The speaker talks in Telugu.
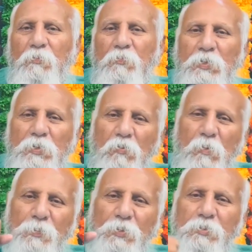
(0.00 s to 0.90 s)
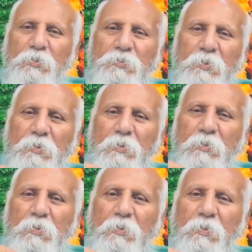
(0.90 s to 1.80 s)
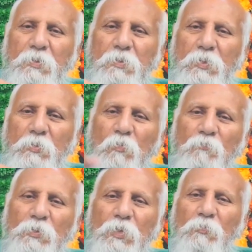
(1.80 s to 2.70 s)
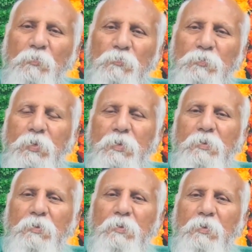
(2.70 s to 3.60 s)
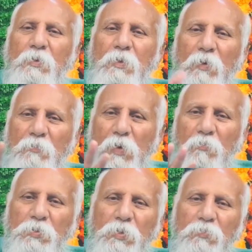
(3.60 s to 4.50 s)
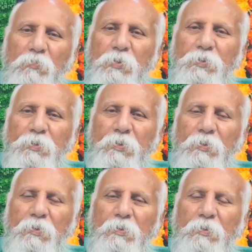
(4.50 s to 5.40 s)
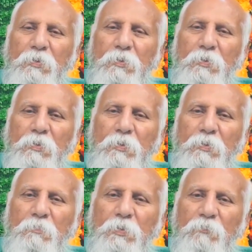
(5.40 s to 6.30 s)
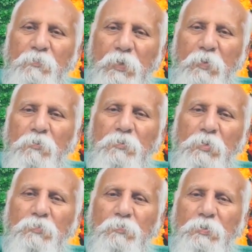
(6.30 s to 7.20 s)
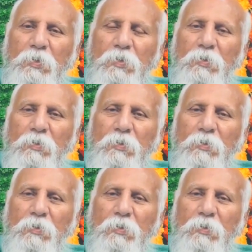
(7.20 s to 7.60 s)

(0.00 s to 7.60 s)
మనం ఏదైనా ఒక పని చేస్తే ఎన్నో విఘ్నాలు వస్తుంటాయి అవి రాకుండా చేసుకోవాలంటే వినాయకుని తలుచుకుంటే